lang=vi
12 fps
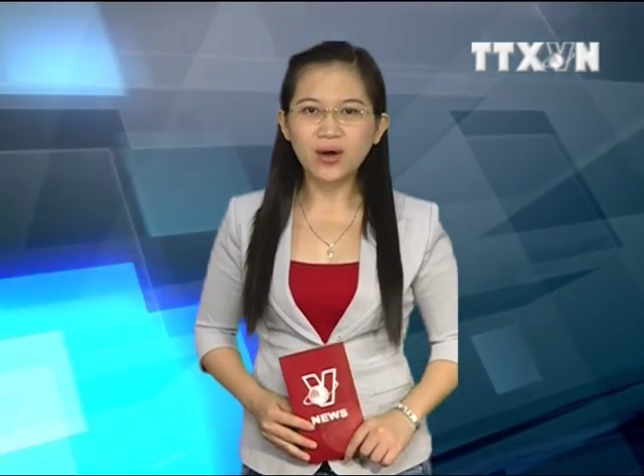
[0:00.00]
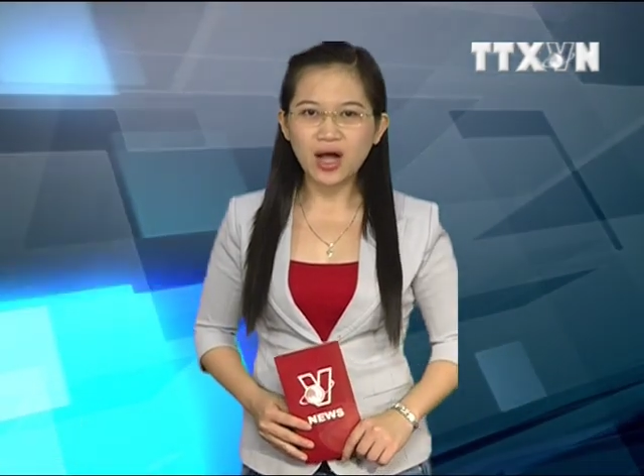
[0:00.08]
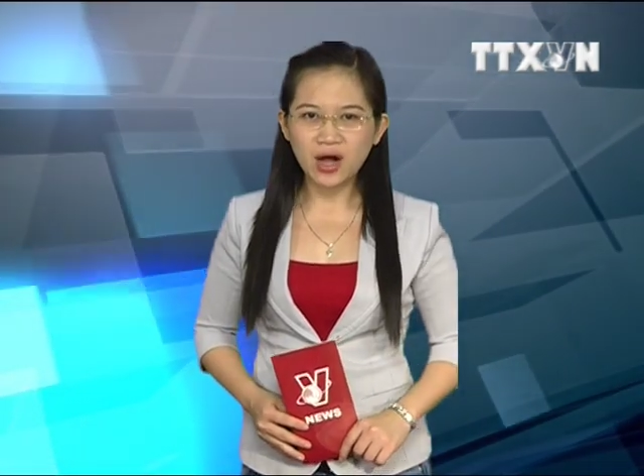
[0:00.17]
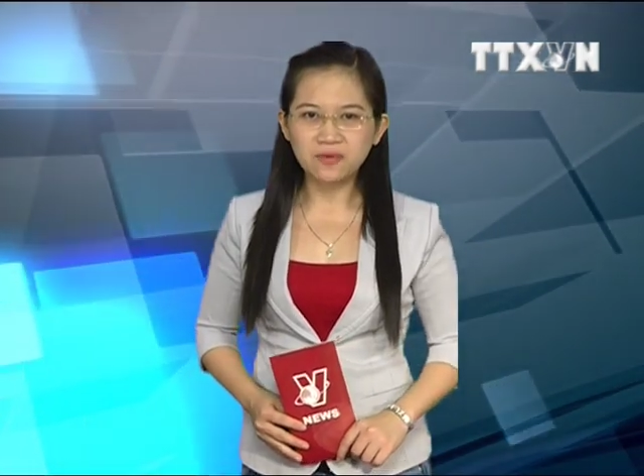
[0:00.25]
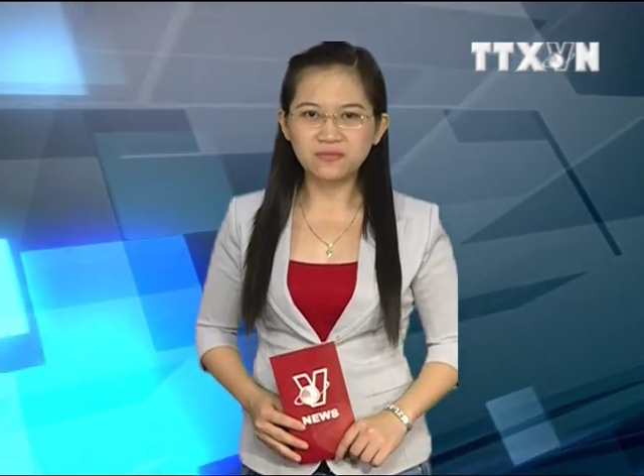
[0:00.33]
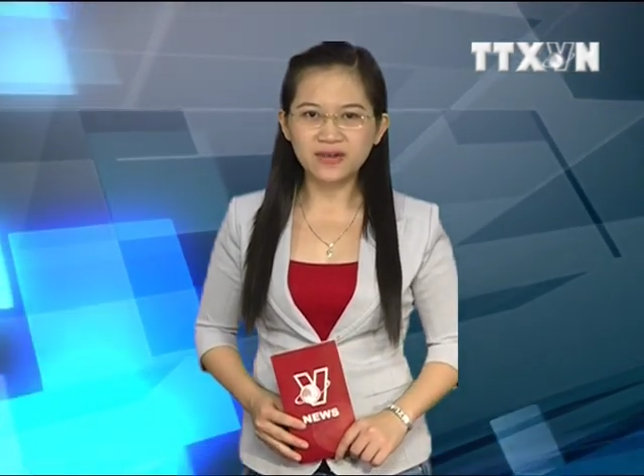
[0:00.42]
khoa
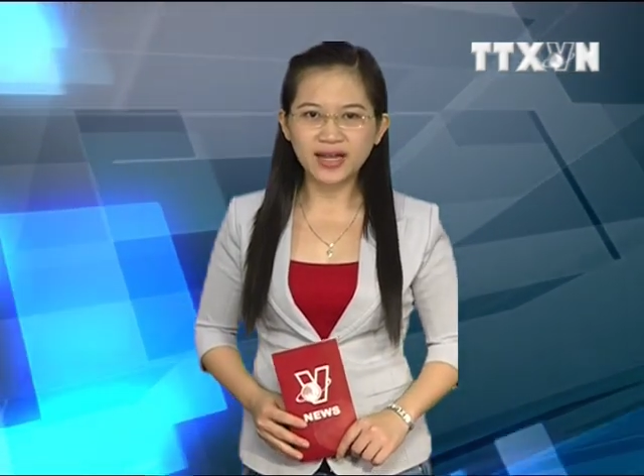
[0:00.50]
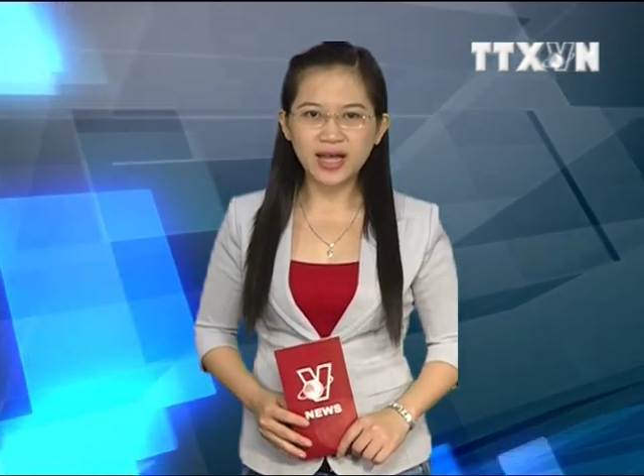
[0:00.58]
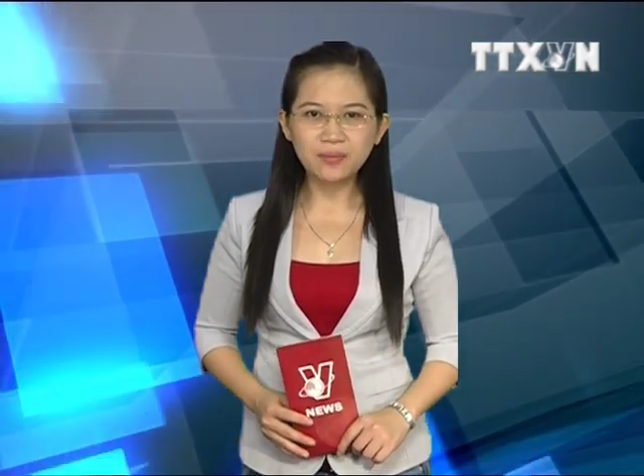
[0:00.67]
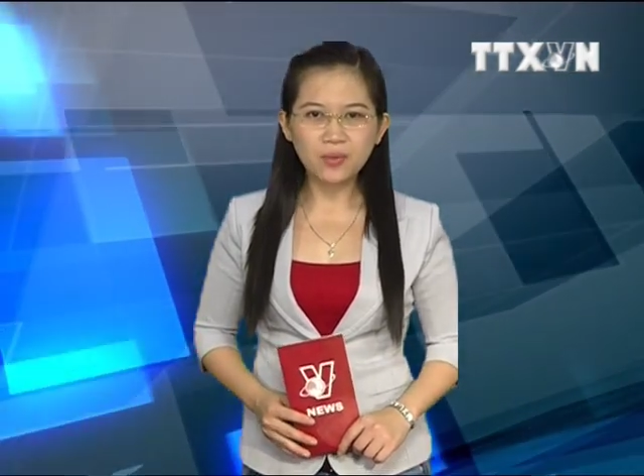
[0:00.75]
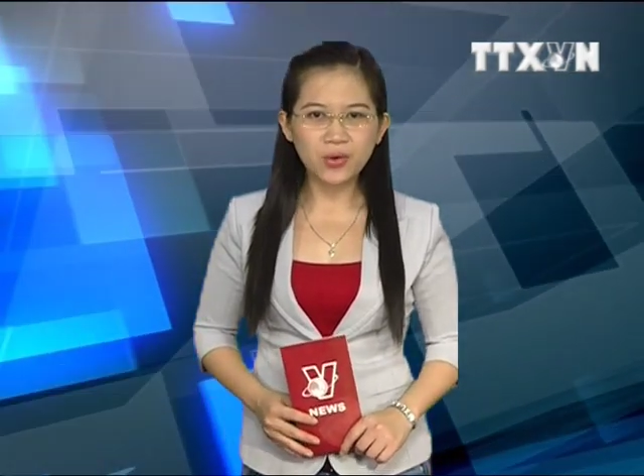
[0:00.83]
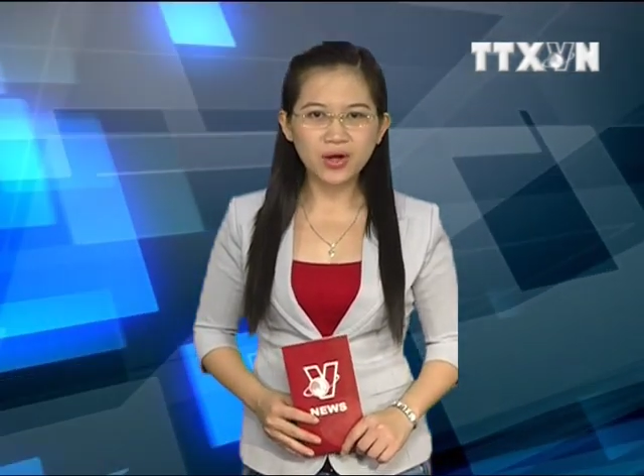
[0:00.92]
học và
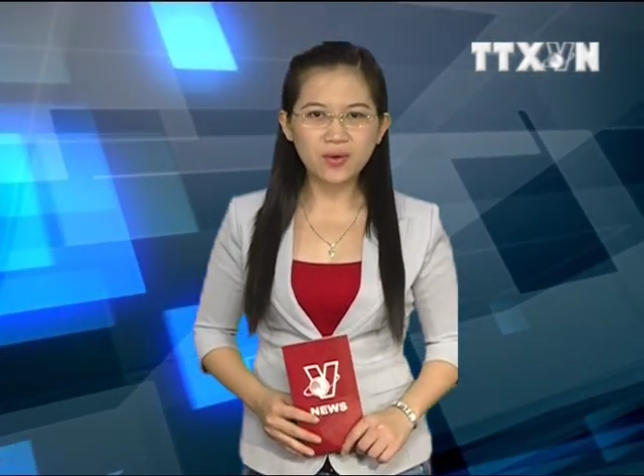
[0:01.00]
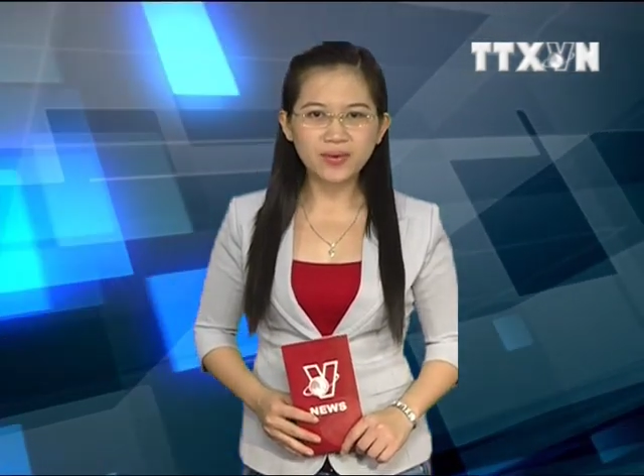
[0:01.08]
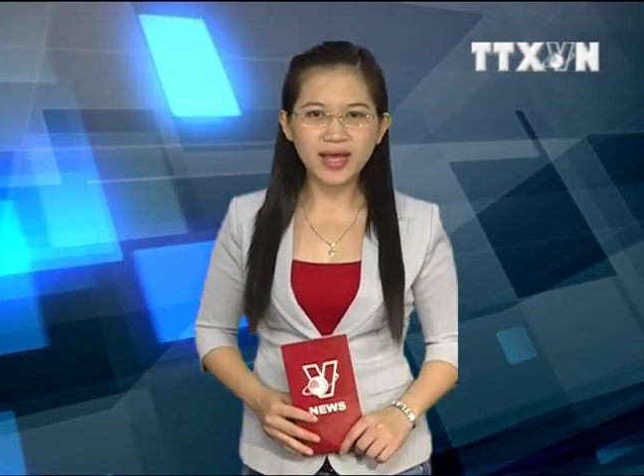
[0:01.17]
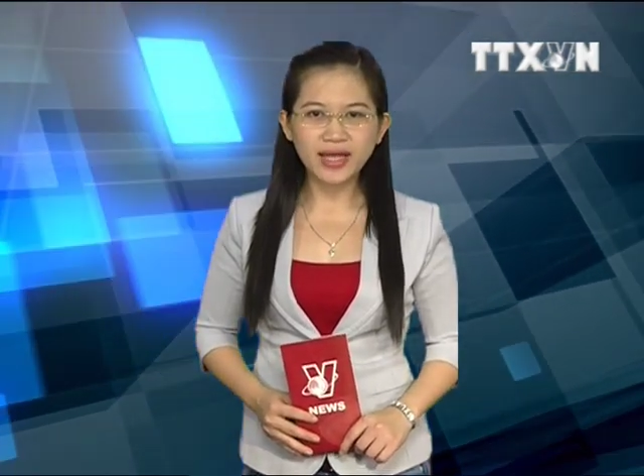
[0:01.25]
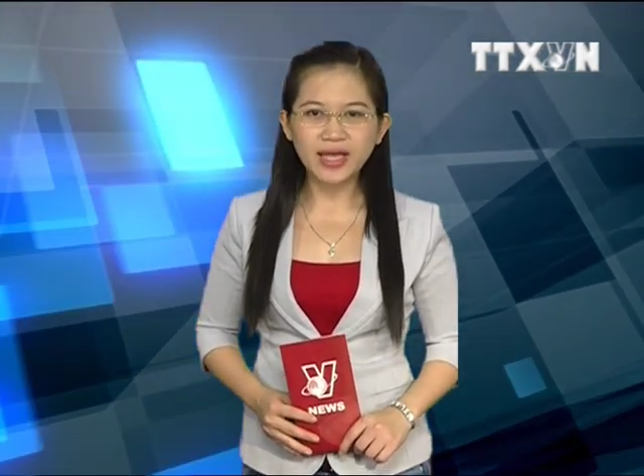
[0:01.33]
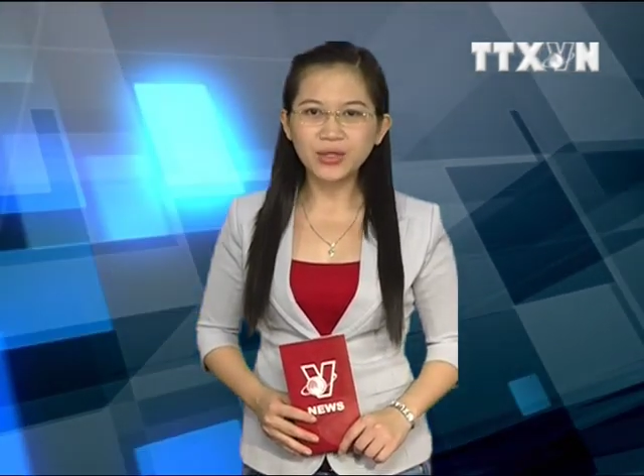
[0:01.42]
cán bộ
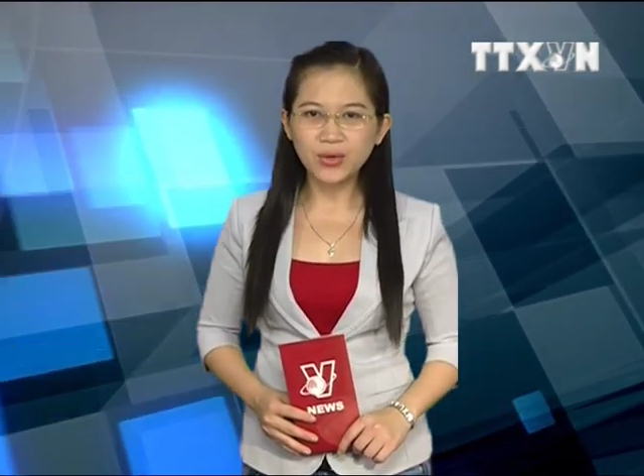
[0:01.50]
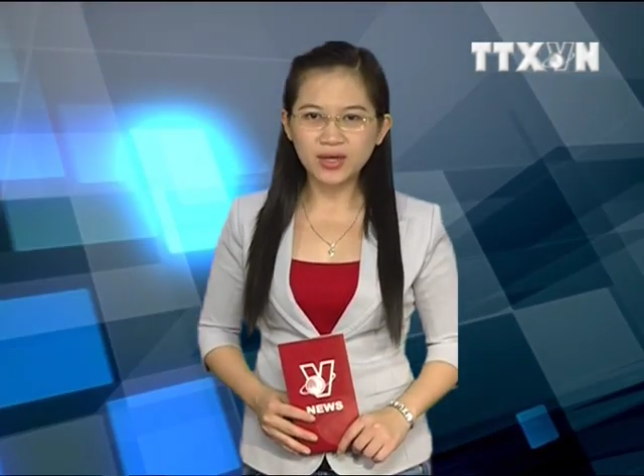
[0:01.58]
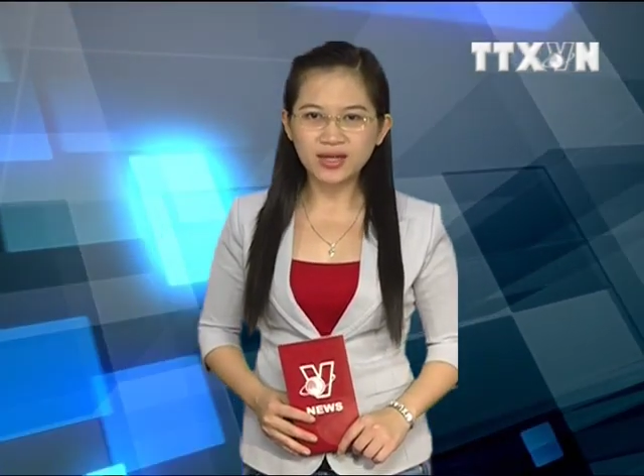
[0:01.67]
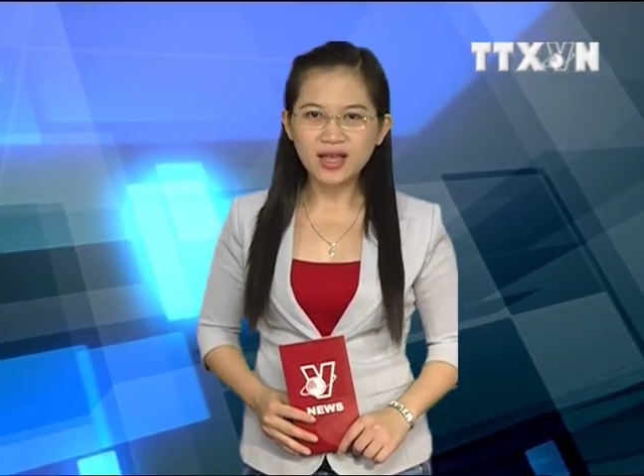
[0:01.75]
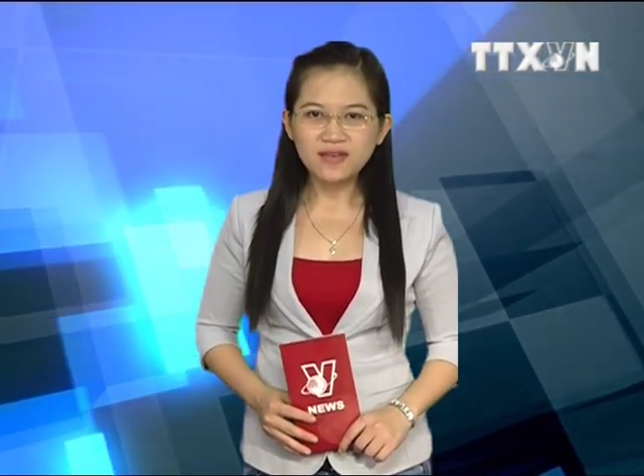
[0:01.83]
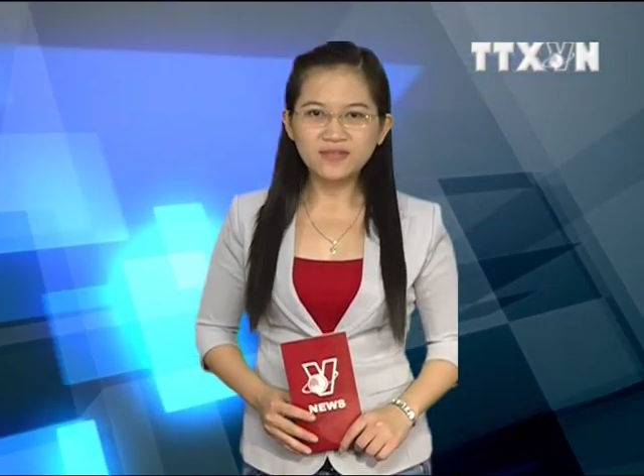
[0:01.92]
công nghệ kỹ thuật